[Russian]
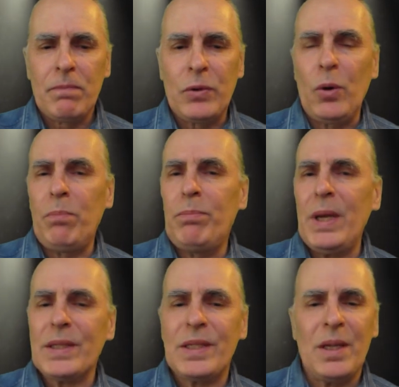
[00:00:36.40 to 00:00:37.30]
то
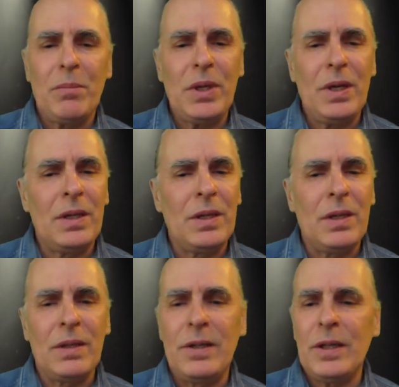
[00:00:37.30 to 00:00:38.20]
без
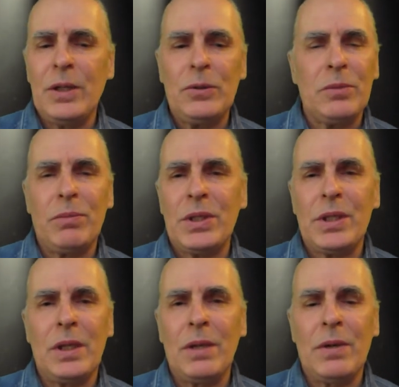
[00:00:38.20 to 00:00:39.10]
сомнения деда он
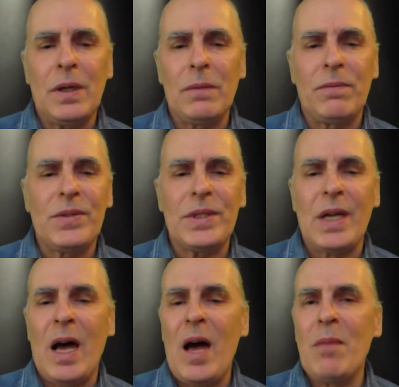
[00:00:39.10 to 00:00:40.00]
поцеловал в
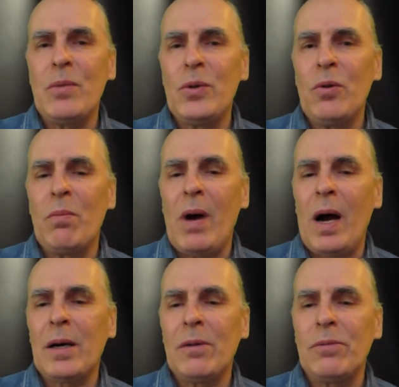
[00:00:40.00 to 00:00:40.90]
самую
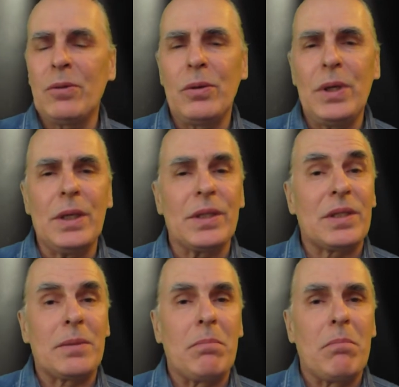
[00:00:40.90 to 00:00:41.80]
маковку и
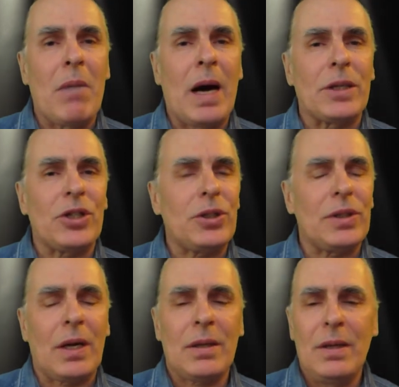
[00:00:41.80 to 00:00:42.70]

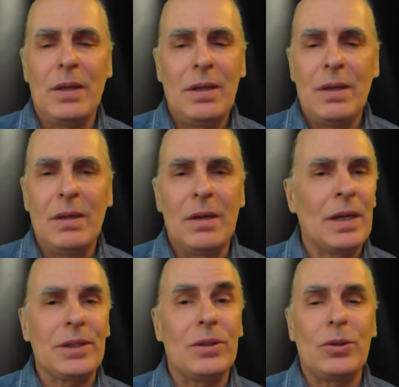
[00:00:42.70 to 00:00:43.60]
смачно,
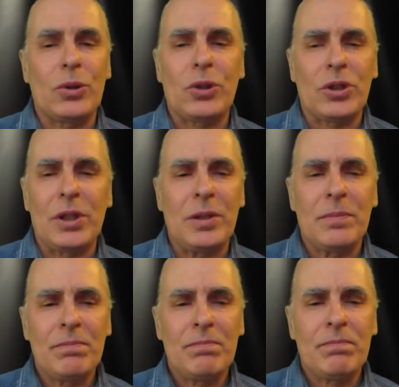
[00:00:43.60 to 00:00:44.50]
от души.
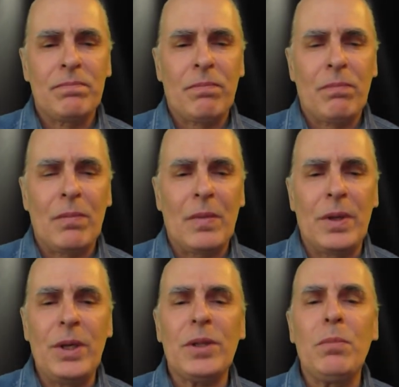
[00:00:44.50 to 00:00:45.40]

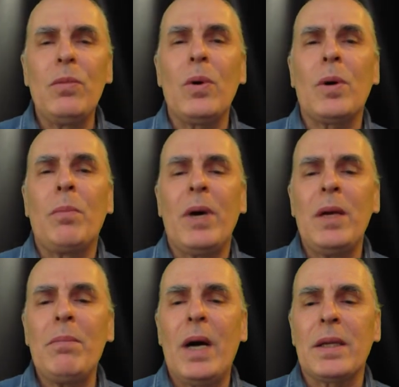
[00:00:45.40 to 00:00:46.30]
Дед мог
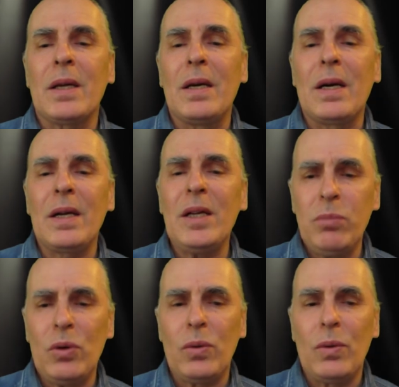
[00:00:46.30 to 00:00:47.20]
поймать
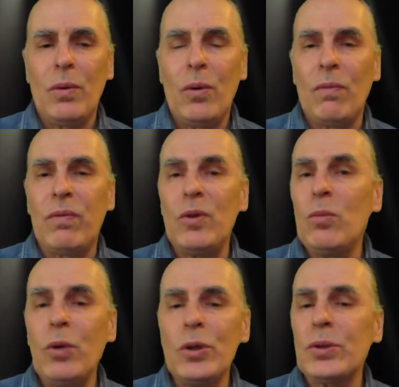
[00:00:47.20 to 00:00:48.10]
рыбку в
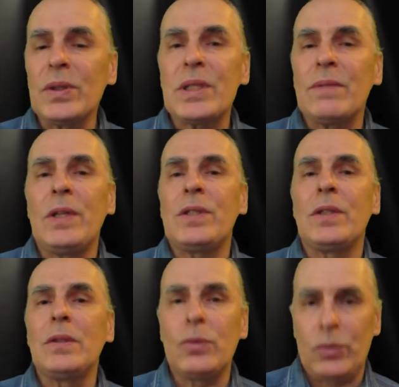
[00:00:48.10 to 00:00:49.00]
любой, что
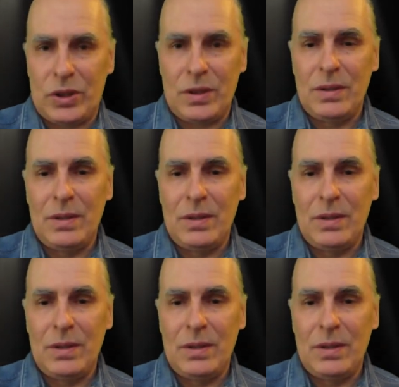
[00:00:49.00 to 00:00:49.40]
называется, луже.